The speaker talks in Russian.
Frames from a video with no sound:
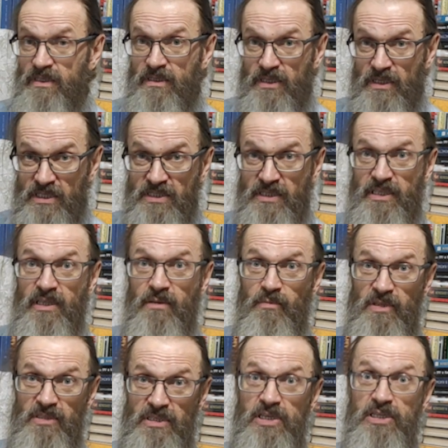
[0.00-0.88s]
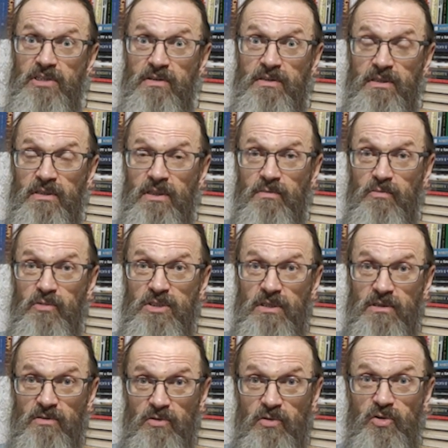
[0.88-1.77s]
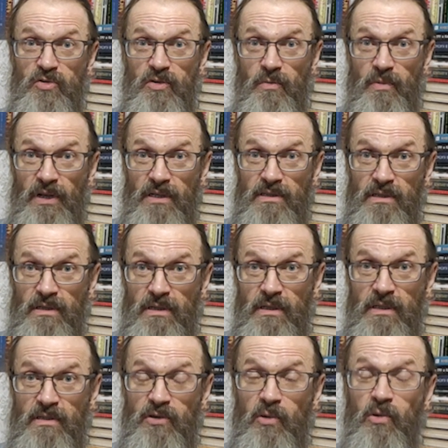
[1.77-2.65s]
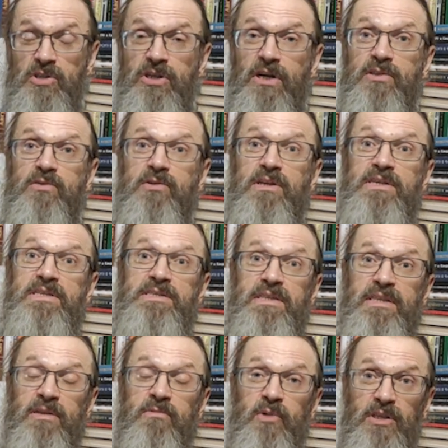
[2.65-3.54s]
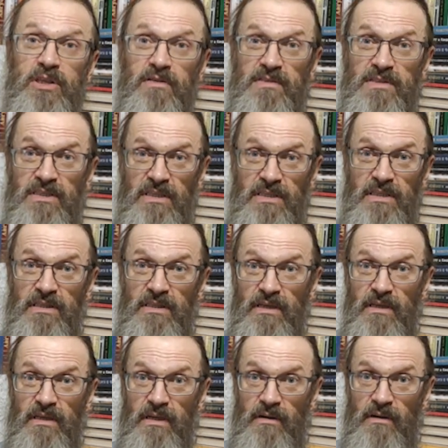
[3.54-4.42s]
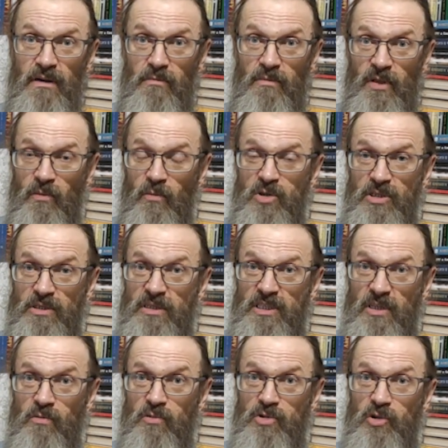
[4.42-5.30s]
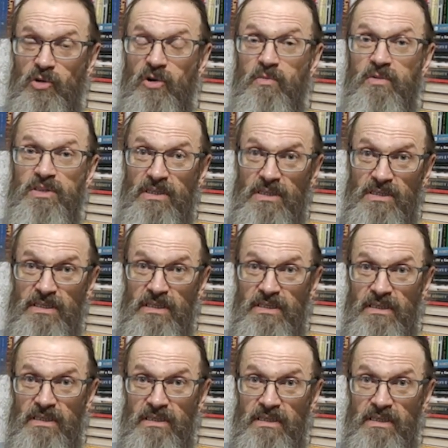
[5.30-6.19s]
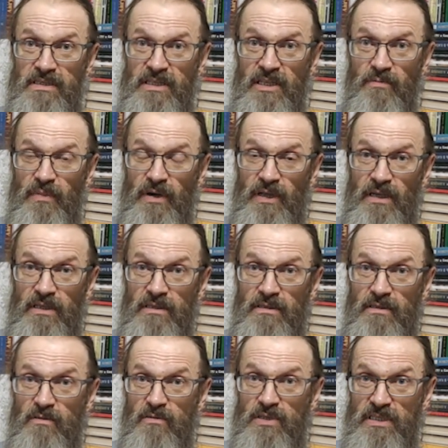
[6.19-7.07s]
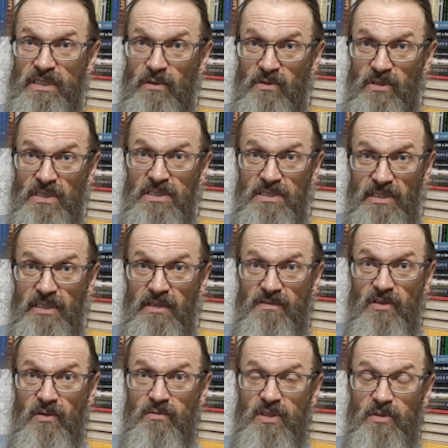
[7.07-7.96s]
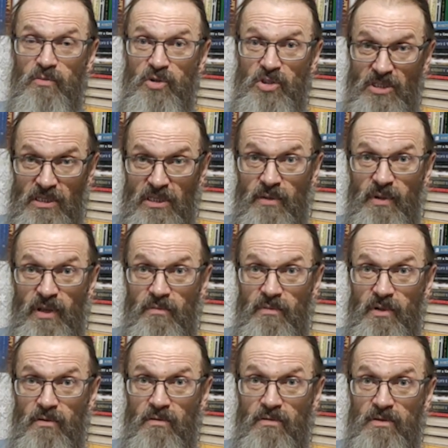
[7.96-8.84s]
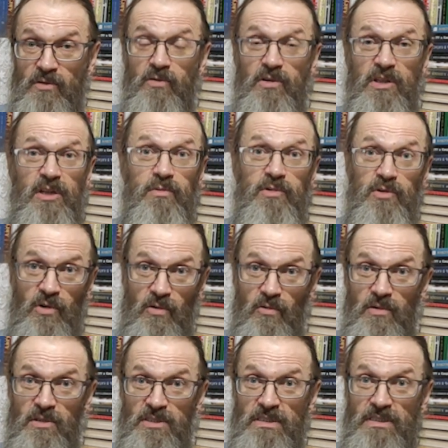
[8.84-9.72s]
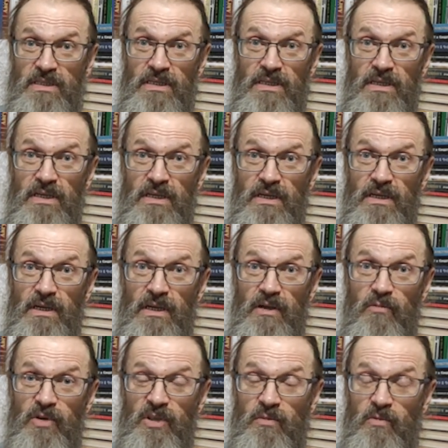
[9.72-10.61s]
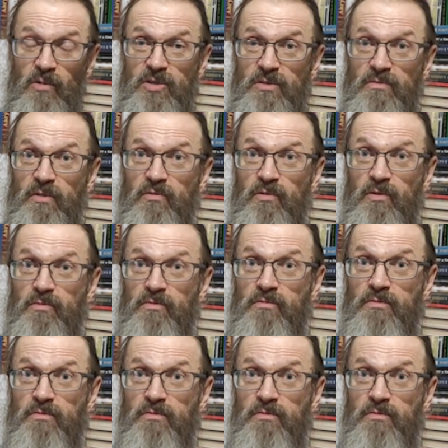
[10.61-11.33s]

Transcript: искренне поддерживает, допустим, существует порядок, и другой человек, который искренне противостоит, мы не можем ни тому, ни другому отказать. Если, порядок, ну, если он искренне в своем заблуждении, к примеру, тот либо другой из них, мы не можем его,